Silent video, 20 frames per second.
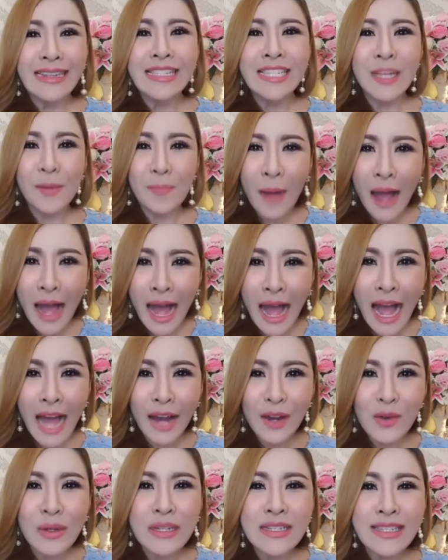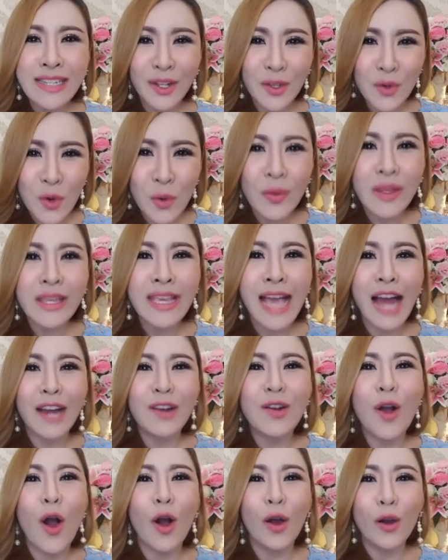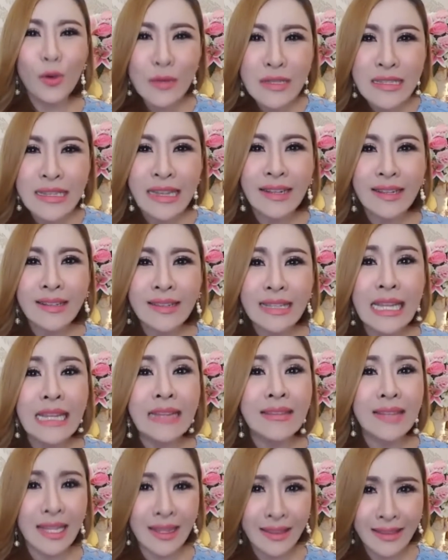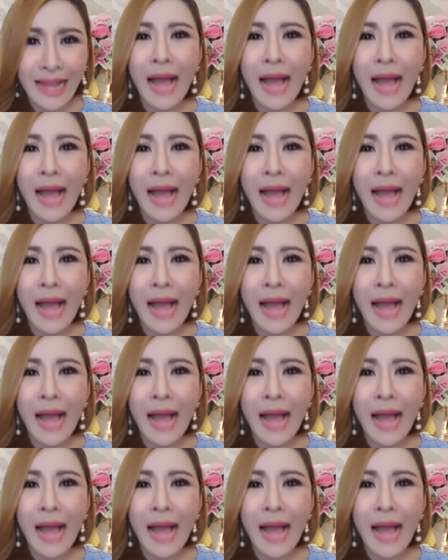จะพาดวงจิตดวงวิญญาณของลูกศิษย์ที่ติด